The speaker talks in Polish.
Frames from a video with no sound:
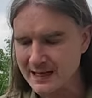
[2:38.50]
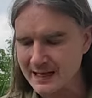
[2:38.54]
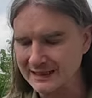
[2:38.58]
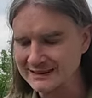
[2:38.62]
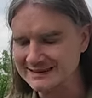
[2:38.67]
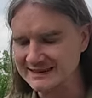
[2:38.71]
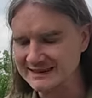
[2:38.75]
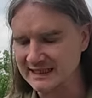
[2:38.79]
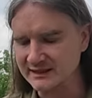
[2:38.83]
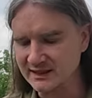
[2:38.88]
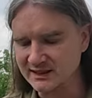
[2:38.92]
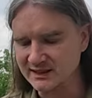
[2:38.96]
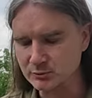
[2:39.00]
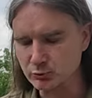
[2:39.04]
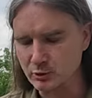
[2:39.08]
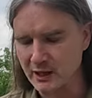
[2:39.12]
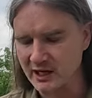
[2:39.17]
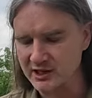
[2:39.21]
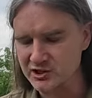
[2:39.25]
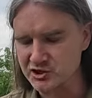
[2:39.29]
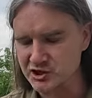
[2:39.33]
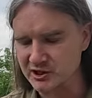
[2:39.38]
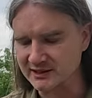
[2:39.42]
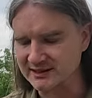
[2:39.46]
Cena,
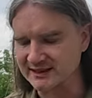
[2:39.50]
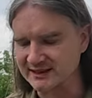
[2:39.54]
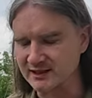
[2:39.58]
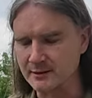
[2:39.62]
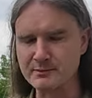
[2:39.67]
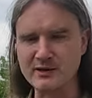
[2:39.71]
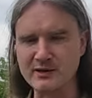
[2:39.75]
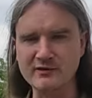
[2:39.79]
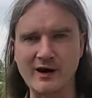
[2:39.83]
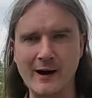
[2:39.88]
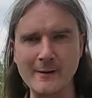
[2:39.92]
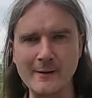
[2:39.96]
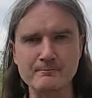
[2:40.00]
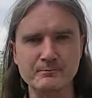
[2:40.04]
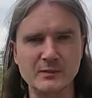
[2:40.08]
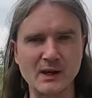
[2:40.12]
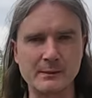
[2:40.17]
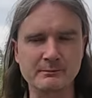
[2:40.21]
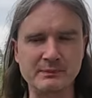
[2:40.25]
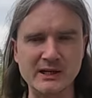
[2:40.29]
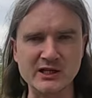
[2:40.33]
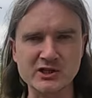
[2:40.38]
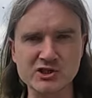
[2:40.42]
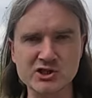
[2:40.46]
słuchajcie, za te piwa
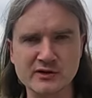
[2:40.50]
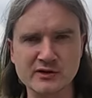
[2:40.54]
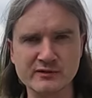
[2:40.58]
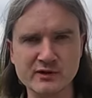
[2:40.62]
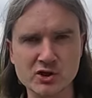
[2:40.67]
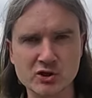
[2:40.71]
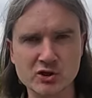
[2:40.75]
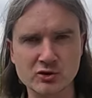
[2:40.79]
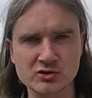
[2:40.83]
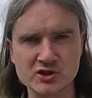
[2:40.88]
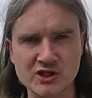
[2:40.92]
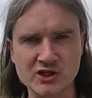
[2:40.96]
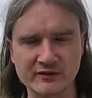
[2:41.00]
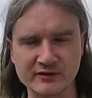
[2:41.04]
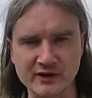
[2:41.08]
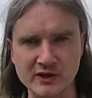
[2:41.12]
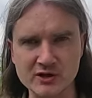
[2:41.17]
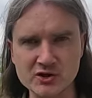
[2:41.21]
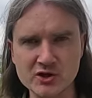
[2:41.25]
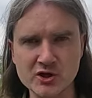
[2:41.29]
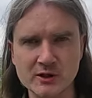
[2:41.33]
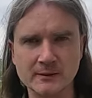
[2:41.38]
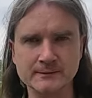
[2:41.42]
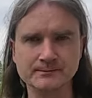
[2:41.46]

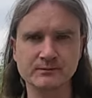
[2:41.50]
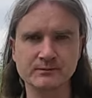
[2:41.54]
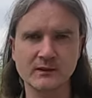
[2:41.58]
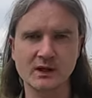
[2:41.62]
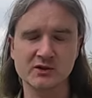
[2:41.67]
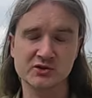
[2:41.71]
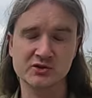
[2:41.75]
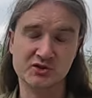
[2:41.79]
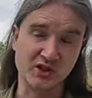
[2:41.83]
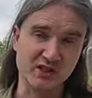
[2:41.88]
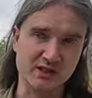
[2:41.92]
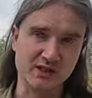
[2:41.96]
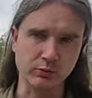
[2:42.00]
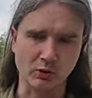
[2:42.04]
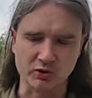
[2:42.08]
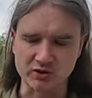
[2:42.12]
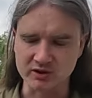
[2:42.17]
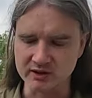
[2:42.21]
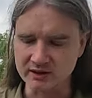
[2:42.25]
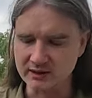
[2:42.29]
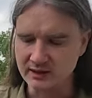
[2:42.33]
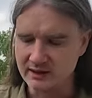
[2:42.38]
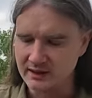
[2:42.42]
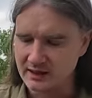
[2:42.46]
5,99, 6
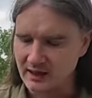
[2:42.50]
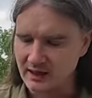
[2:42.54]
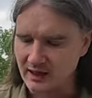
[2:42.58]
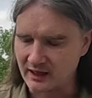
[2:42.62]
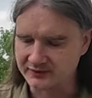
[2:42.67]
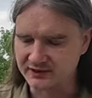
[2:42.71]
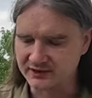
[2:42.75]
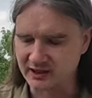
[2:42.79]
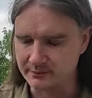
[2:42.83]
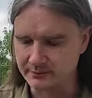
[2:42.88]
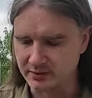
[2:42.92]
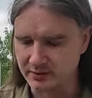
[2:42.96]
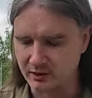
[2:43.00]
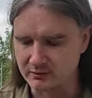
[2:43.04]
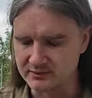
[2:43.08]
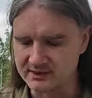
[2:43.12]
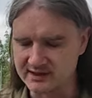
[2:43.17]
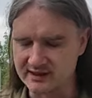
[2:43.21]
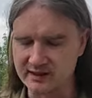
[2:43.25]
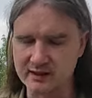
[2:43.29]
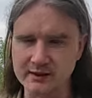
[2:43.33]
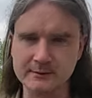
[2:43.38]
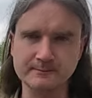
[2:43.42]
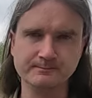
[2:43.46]
zł, a w tej
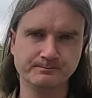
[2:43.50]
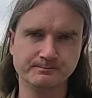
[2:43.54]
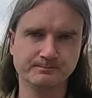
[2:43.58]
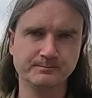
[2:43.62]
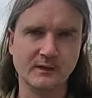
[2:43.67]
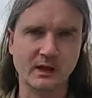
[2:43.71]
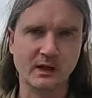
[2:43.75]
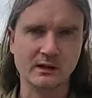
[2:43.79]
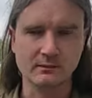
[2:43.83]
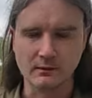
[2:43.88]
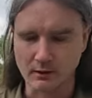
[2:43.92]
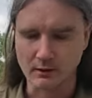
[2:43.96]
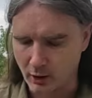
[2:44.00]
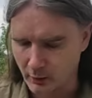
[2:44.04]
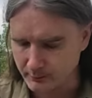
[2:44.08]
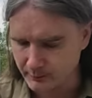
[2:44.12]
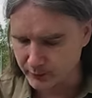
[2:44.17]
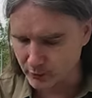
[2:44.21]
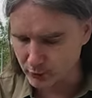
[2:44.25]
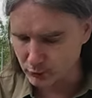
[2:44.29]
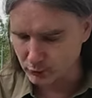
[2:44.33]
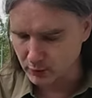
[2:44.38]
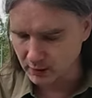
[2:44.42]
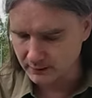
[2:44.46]
promce o
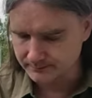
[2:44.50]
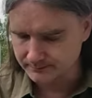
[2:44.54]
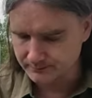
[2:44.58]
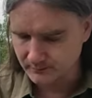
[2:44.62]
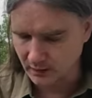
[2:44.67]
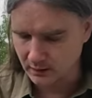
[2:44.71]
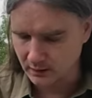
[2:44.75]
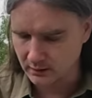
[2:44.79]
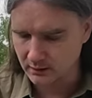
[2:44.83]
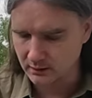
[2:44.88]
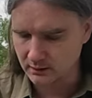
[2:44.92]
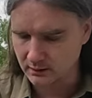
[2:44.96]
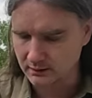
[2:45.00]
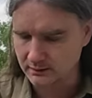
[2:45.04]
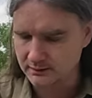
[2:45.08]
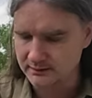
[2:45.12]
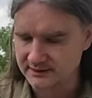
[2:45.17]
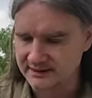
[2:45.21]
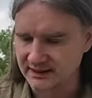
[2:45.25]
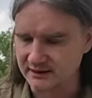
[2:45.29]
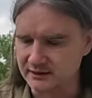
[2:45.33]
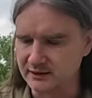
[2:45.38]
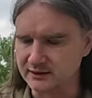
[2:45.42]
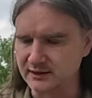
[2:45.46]
pół e,
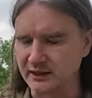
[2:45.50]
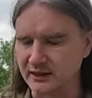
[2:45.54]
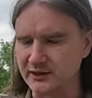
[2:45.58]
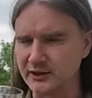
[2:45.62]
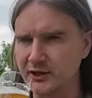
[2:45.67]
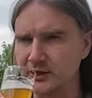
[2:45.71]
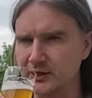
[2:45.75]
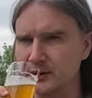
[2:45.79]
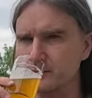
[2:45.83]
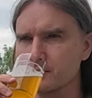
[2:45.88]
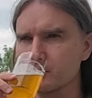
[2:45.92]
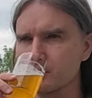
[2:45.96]
ceny taniej.